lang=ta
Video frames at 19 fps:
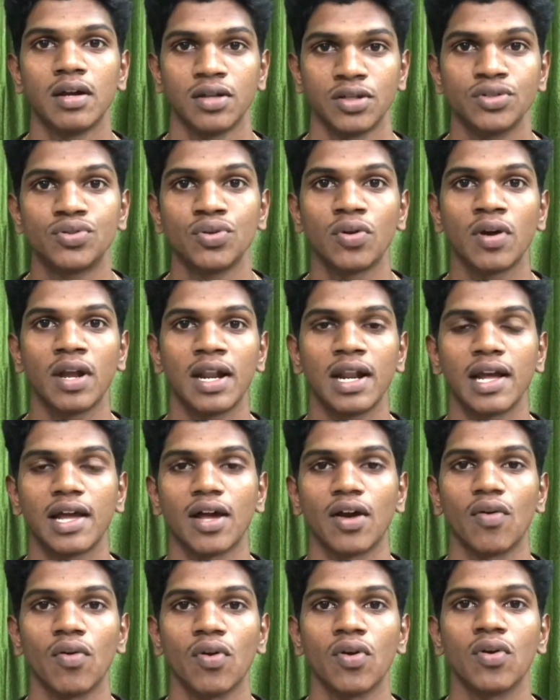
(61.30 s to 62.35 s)
சுகர்
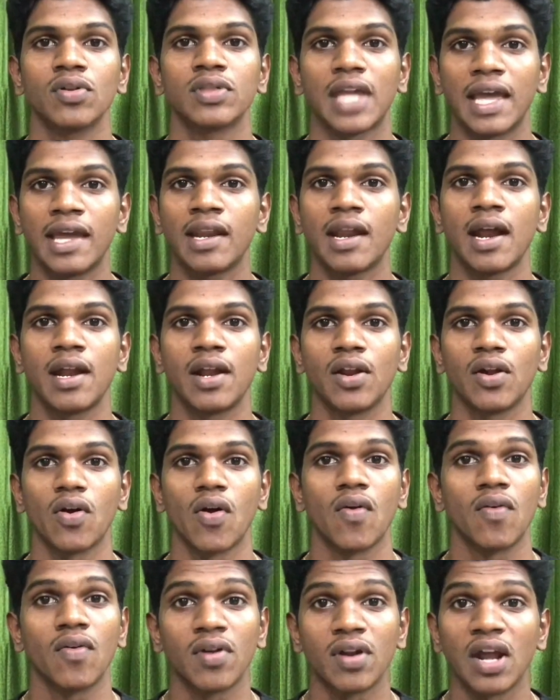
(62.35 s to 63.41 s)
இருக்கவங்களும் தைராய்டு
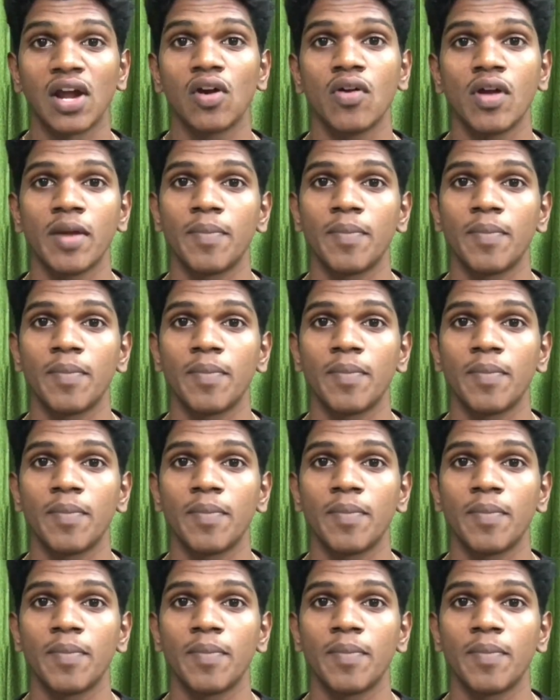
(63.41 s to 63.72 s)
இருக்கவங்களும் ரெகுலர்